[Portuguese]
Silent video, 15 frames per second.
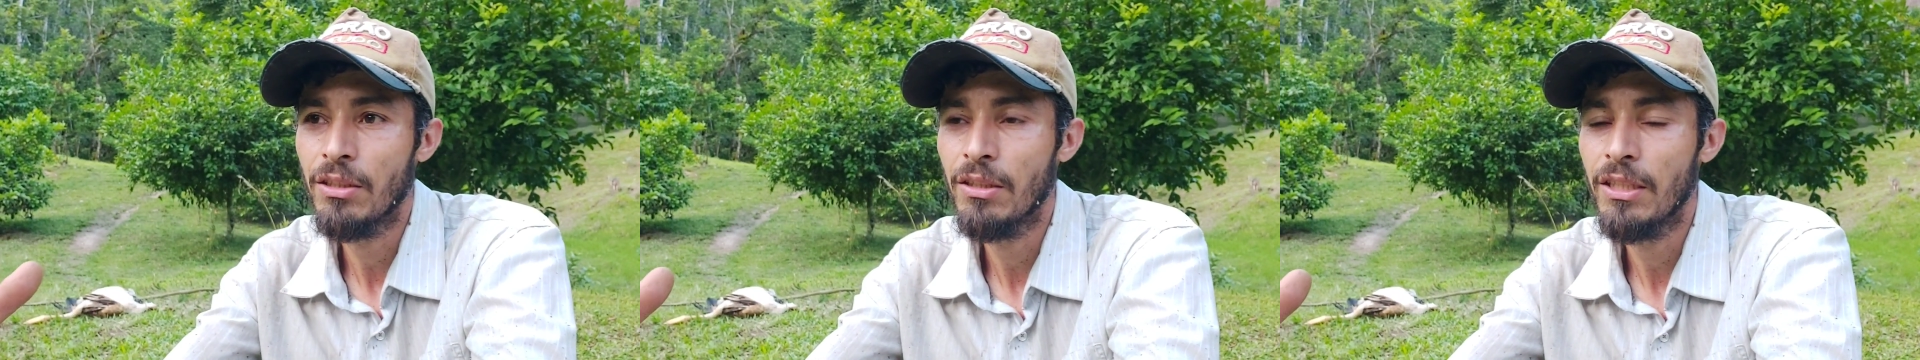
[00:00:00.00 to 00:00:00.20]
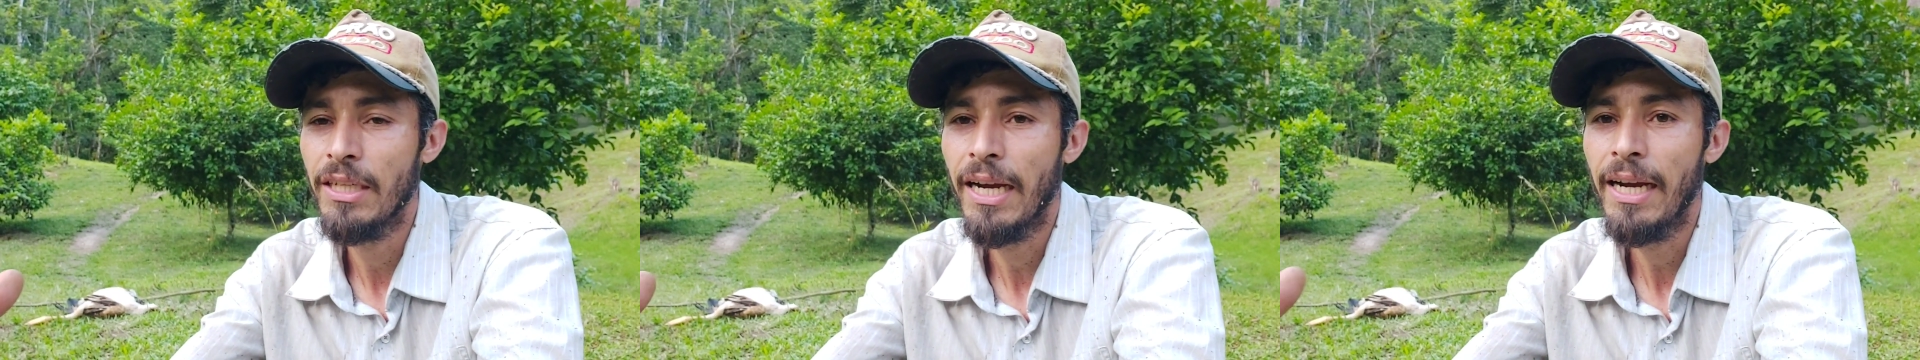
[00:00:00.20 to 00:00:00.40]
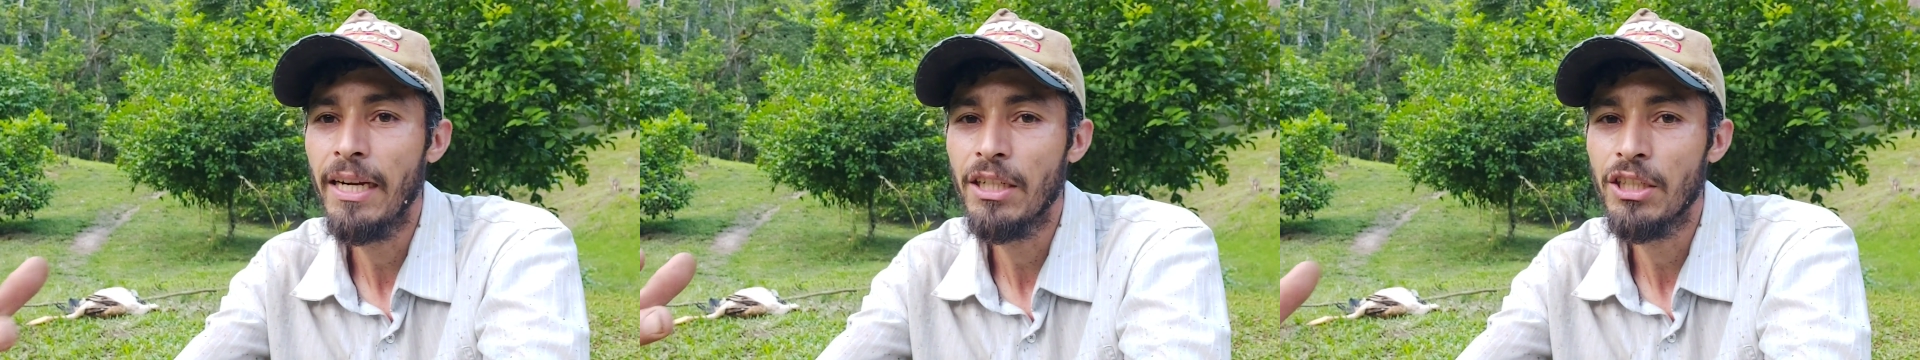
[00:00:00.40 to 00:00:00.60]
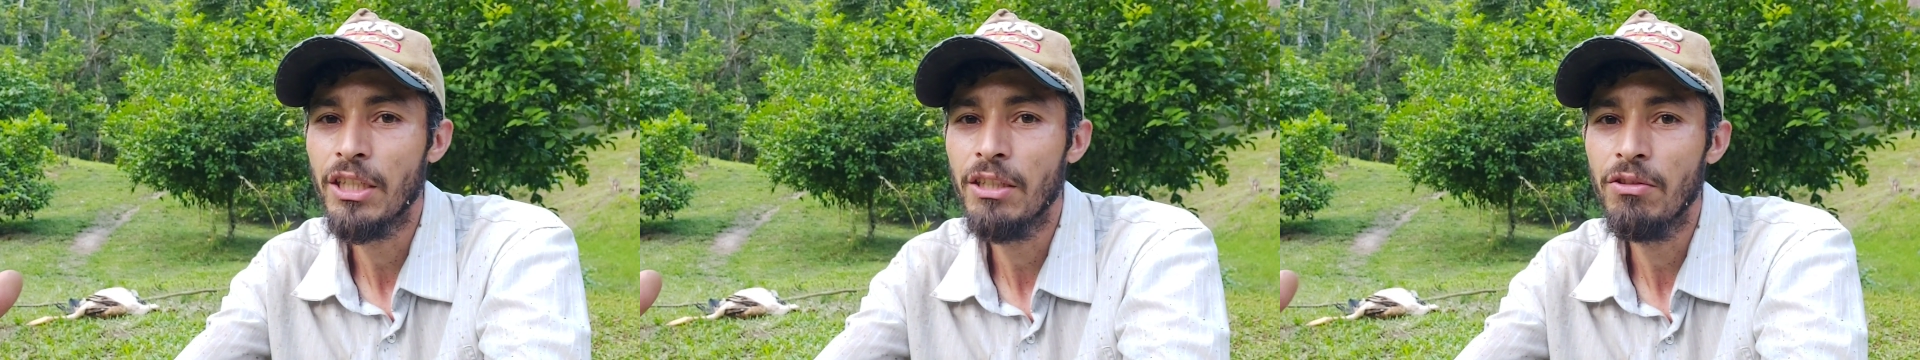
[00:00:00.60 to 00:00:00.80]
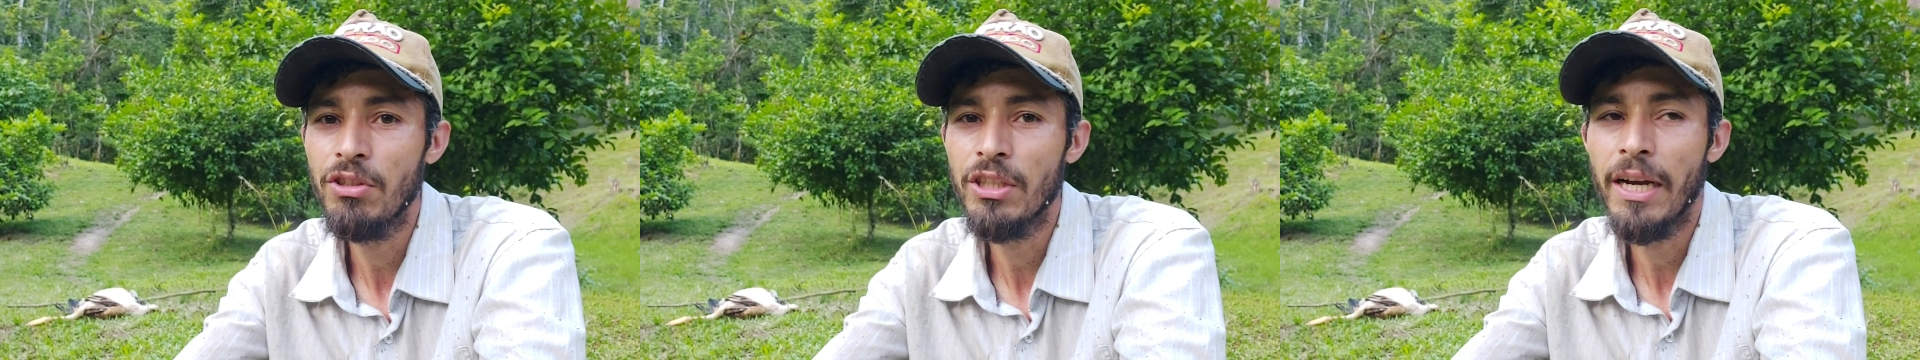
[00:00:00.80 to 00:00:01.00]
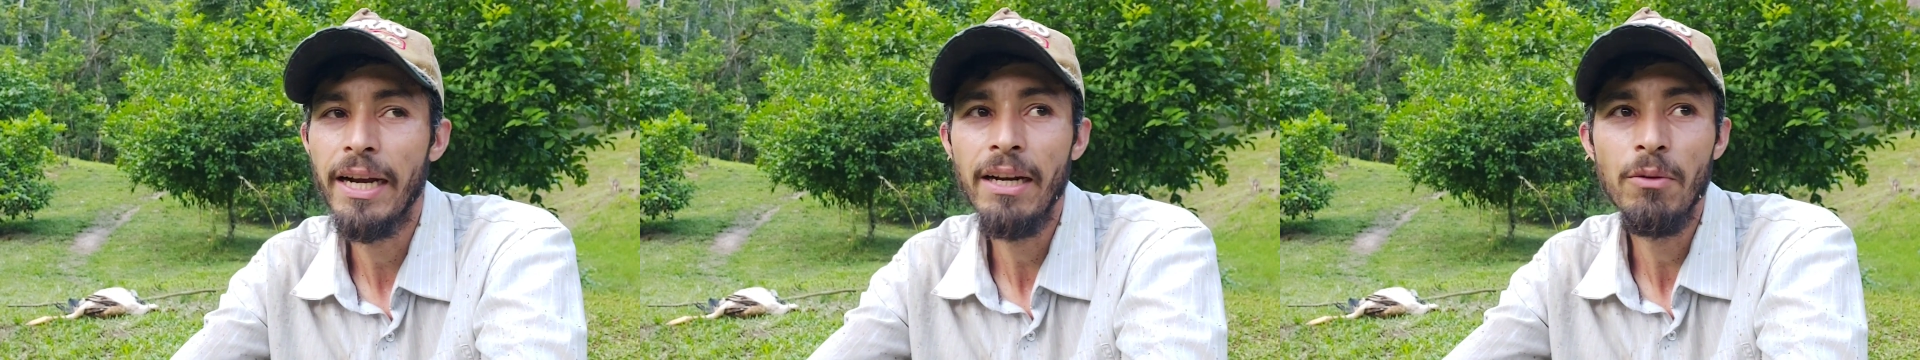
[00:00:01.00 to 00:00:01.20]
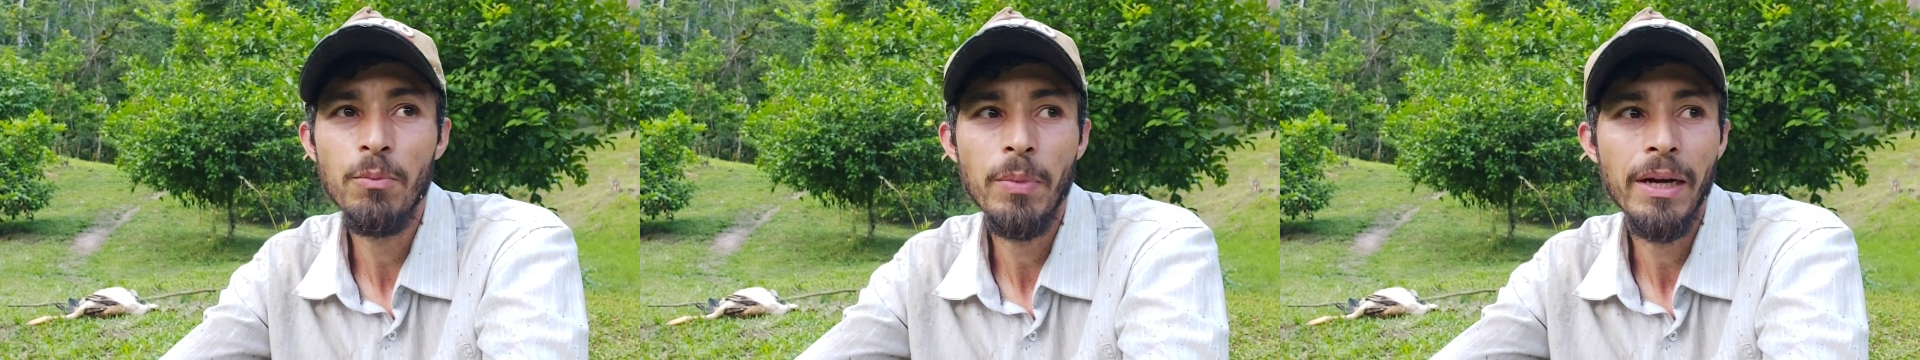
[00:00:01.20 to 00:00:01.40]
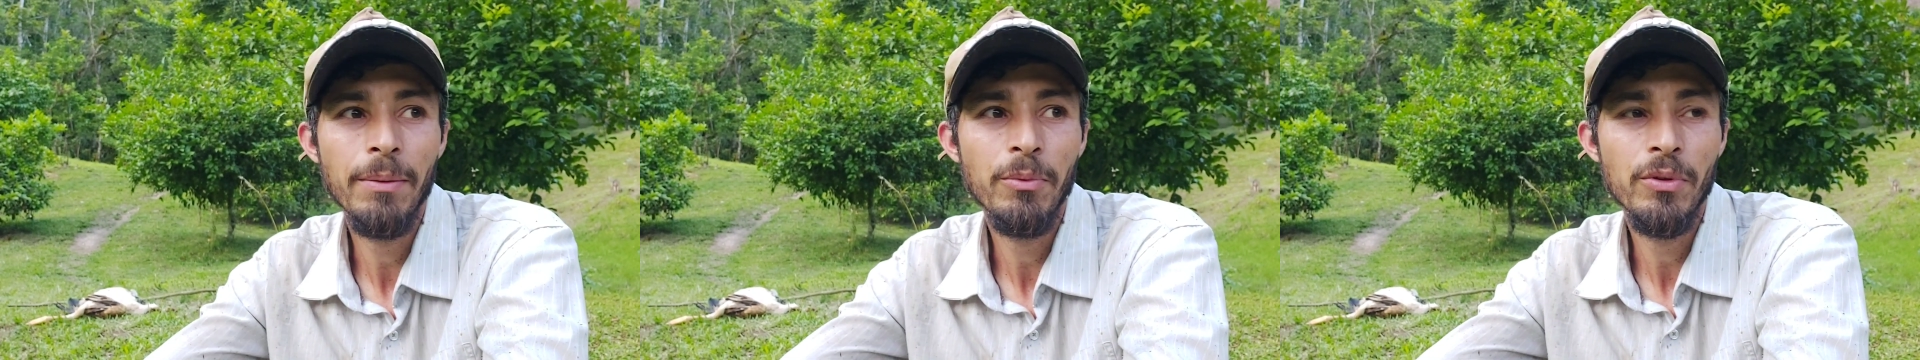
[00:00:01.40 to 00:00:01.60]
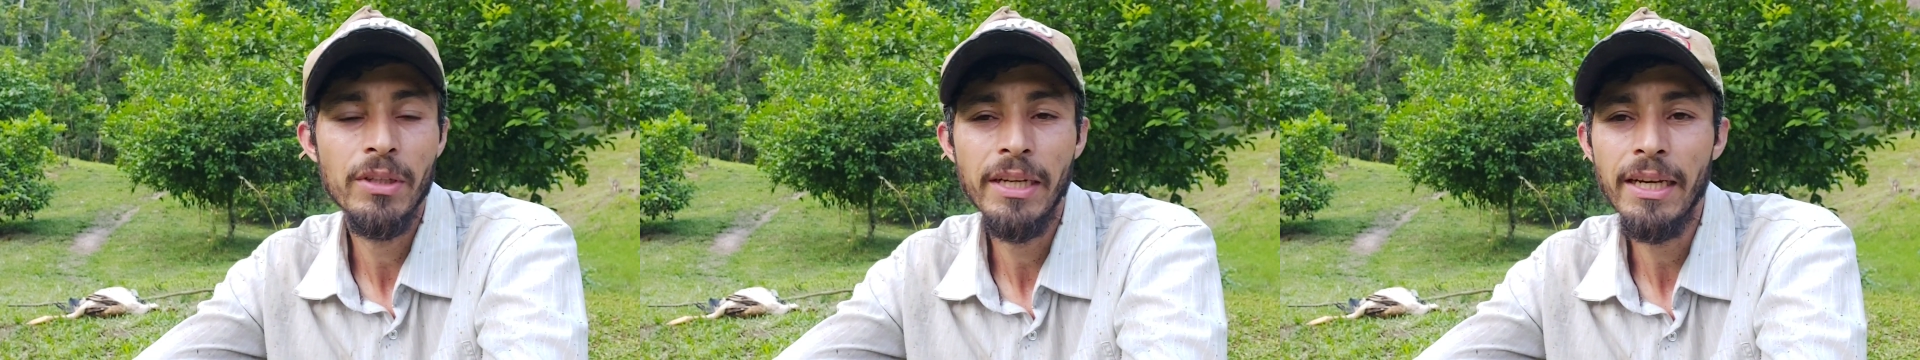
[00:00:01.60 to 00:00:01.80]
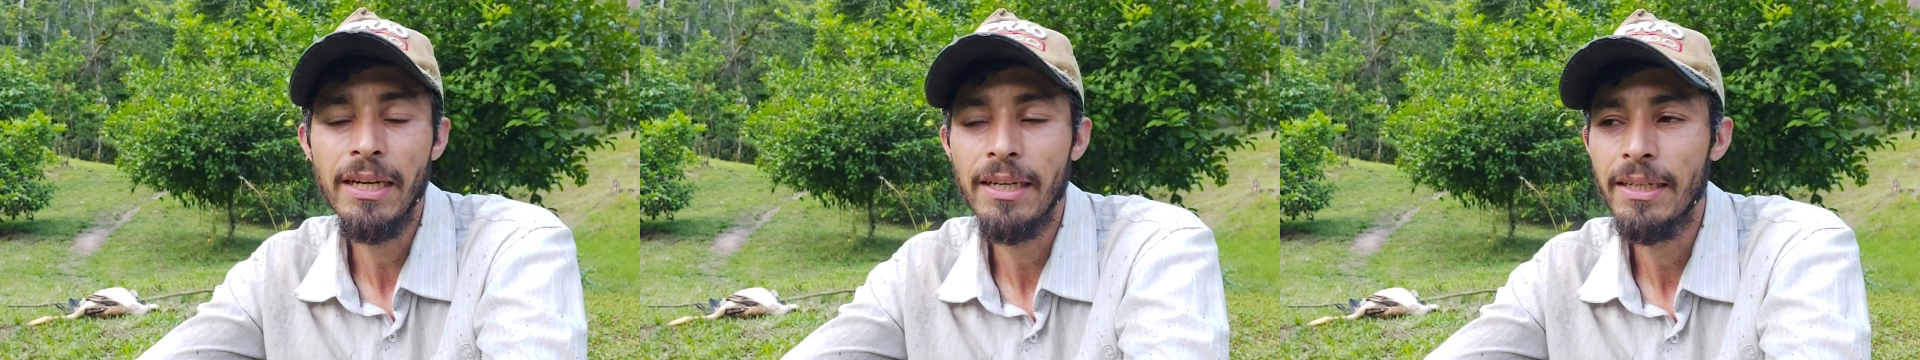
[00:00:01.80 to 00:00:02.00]
de ar, cheio de ar o papo
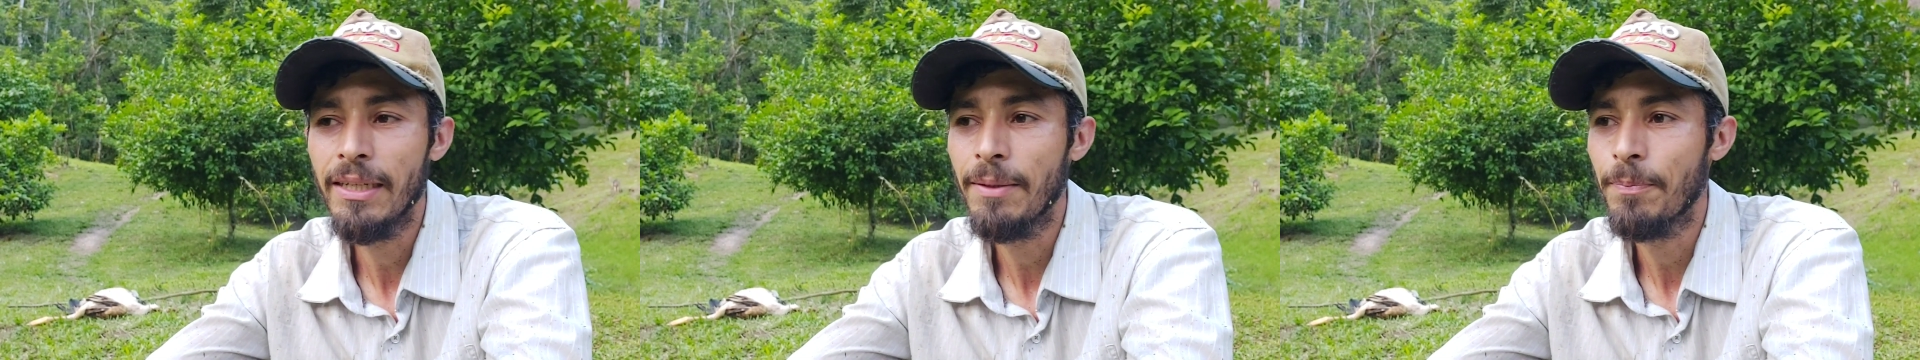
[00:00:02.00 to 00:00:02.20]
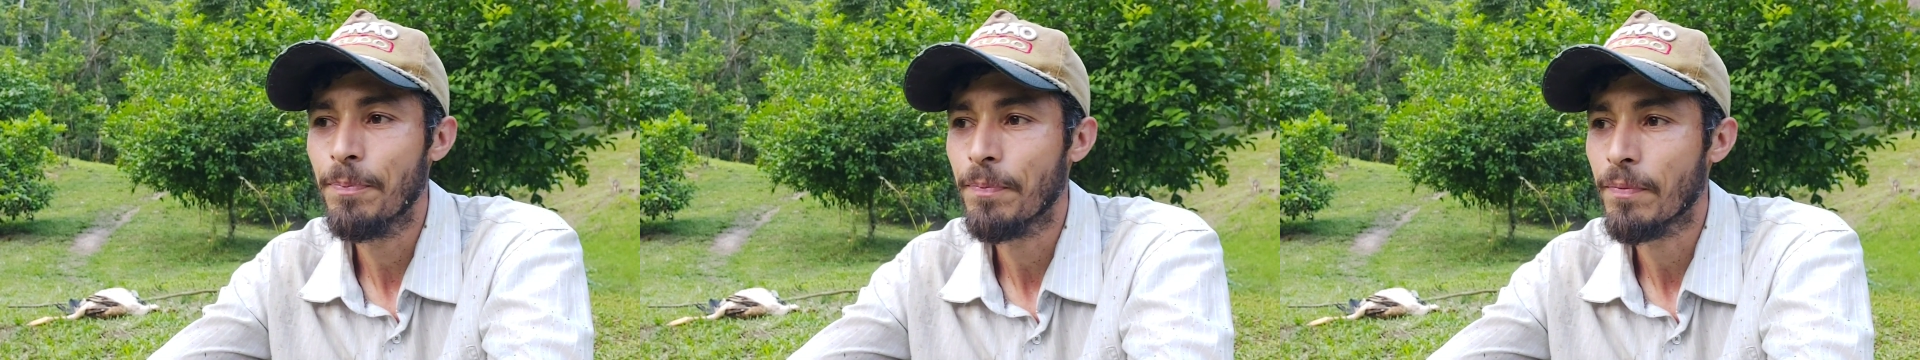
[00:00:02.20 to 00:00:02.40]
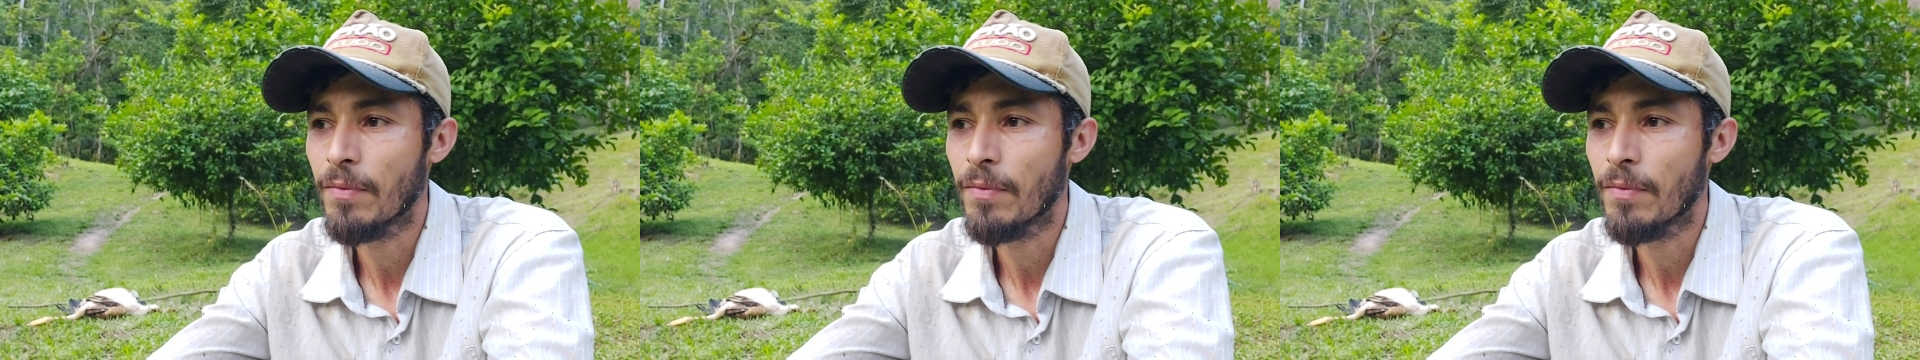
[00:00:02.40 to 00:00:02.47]
dela, né?